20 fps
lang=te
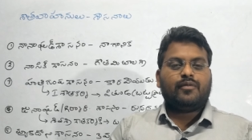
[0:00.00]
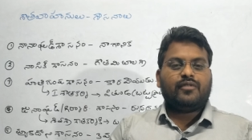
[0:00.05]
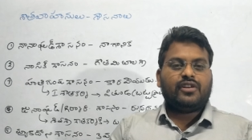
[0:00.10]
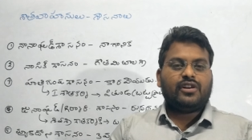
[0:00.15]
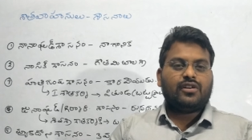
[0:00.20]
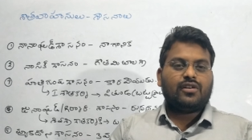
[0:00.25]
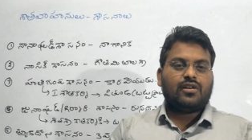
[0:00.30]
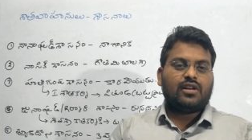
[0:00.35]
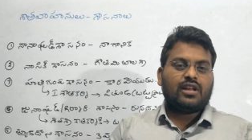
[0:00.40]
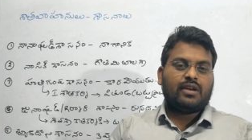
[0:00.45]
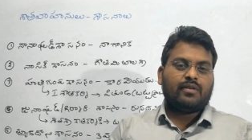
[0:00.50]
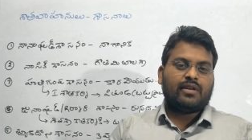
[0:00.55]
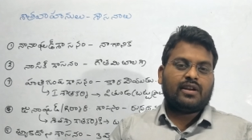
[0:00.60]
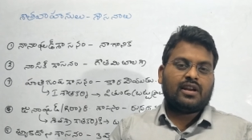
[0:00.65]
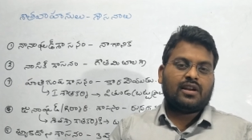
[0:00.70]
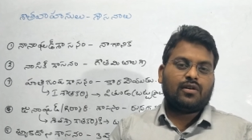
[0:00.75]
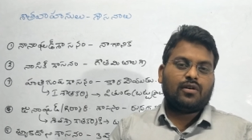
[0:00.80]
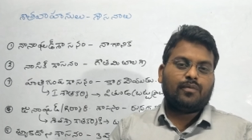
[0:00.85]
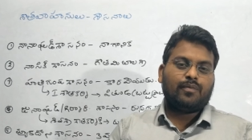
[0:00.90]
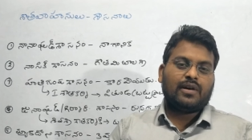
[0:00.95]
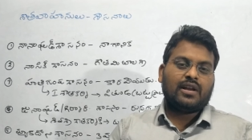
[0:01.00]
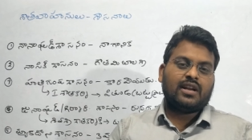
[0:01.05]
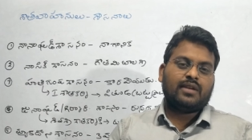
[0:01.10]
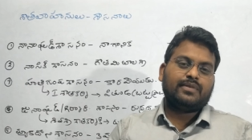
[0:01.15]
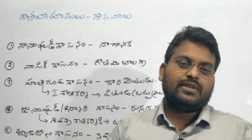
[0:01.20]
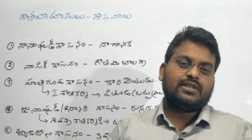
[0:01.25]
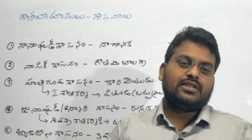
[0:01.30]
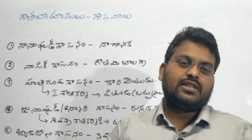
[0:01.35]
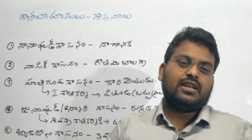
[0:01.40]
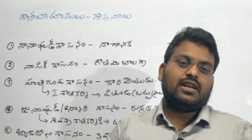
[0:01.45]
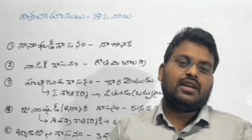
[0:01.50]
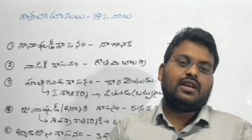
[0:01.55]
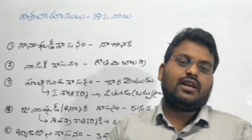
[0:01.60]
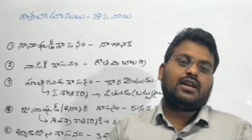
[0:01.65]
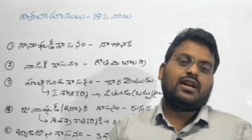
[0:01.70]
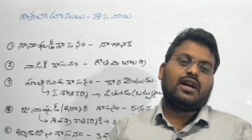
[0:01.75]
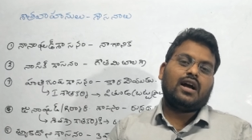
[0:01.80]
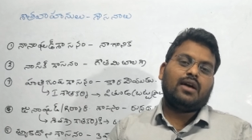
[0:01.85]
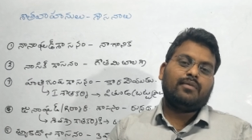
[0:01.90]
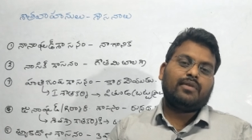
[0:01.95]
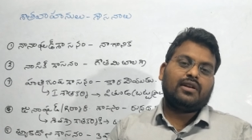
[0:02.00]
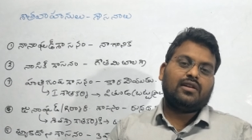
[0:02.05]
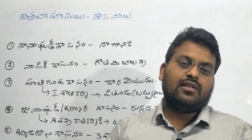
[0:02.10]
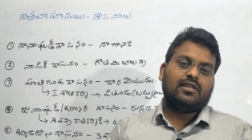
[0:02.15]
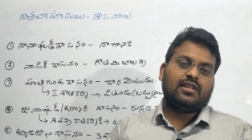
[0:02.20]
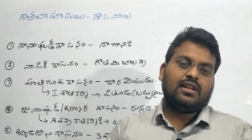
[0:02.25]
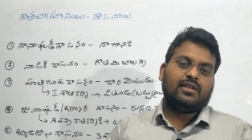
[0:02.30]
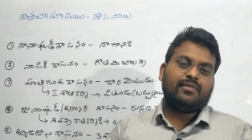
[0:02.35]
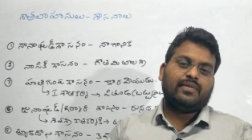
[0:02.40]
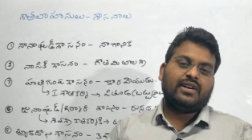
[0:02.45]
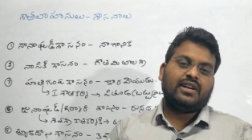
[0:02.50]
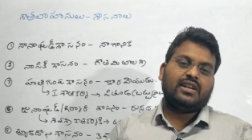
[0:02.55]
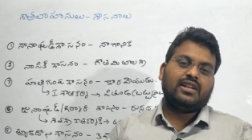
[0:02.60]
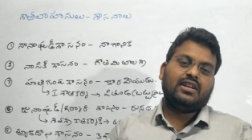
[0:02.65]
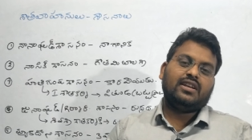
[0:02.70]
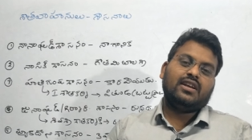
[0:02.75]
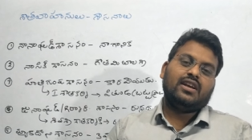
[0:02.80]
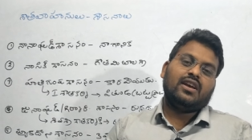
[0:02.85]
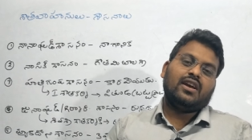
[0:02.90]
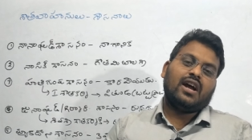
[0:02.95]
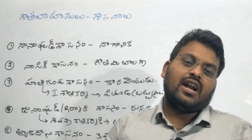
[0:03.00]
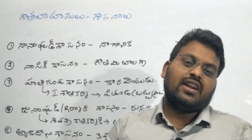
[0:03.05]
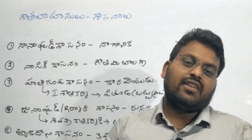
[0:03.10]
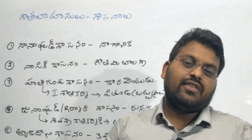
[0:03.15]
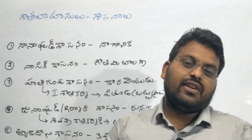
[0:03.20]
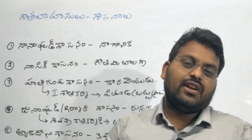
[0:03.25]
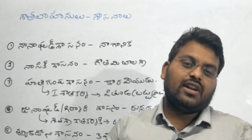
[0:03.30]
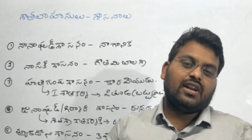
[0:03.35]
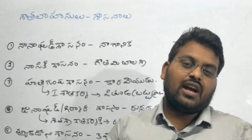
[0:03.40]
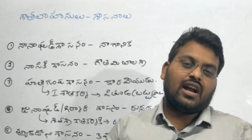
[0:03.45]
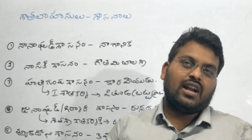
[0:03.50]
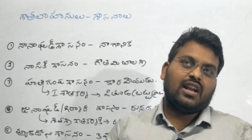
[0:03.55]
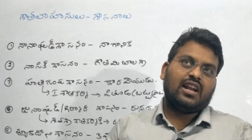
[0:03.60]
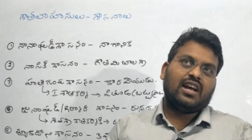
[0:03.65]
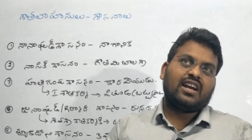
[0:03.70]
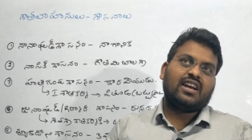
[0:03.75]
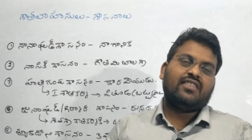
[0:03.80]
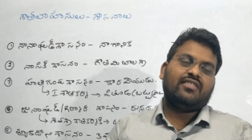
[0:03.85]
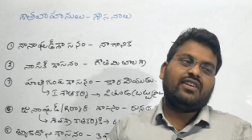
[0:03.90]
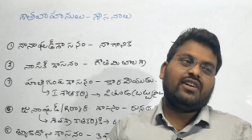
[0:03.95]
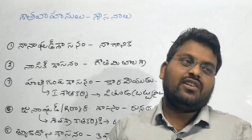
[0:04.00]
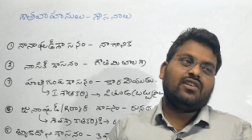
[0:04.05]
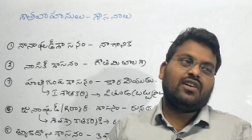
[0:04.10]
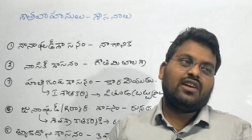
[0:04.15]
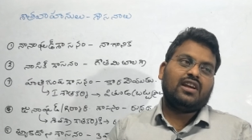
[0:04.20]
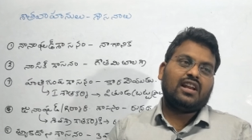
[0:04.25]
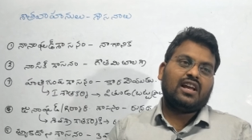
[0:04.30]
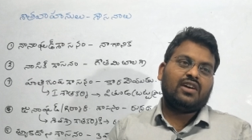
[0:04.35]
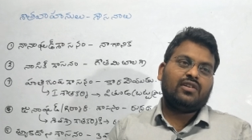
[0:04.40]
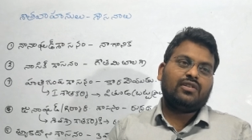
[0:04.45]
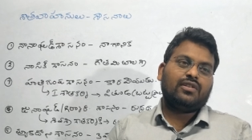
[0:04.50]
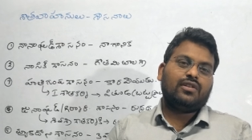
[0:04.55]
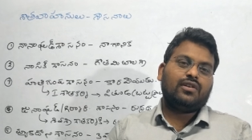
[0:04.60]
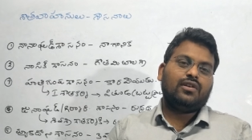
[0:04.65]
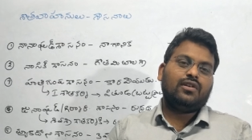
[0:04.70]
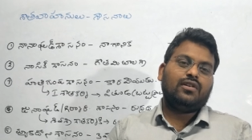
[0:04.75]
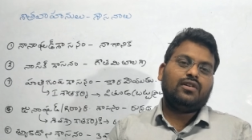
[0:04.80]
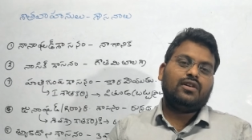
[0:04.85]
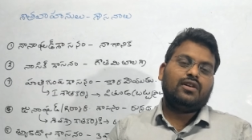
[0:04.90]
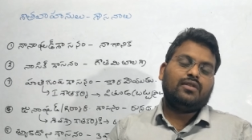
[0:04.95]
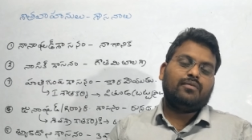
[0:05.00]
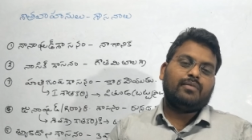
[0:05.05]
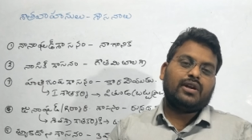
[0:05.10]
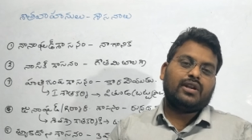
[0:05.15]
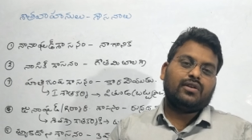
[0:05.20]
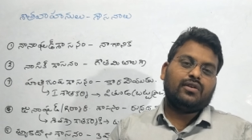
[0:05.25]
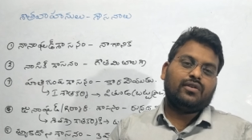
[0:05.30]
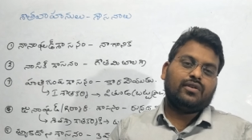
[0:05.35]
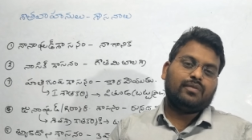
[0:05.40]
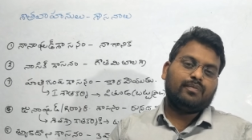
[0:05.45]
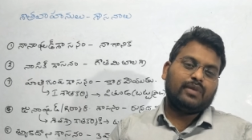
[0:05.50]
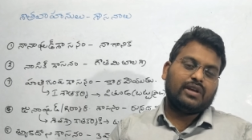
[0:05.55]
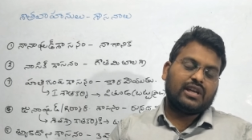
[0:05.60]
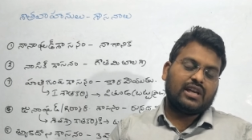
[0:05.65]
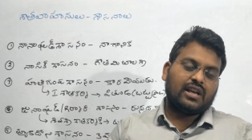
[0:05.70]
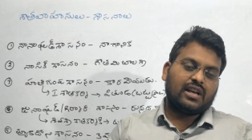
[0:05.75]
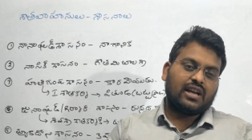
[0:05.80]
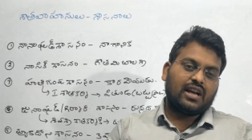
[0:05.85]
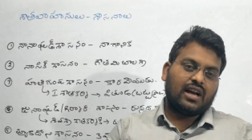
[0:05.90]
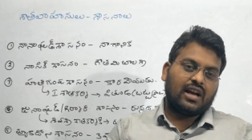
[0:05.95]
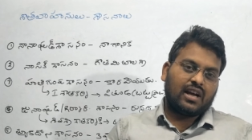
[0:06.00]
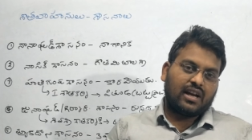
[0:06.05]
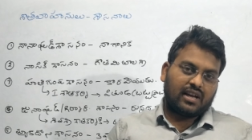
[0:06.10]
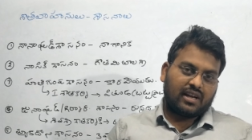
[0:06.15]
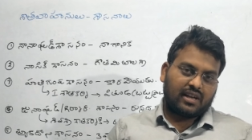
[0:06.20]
వీడియోలో ఏమైనా లోపాలు అనిపిస్తే కామెంట్లో తెలపండి అంటే వీ అలాగే వీడియో ఎలా ఉందో మరియు మీకు ఇంకా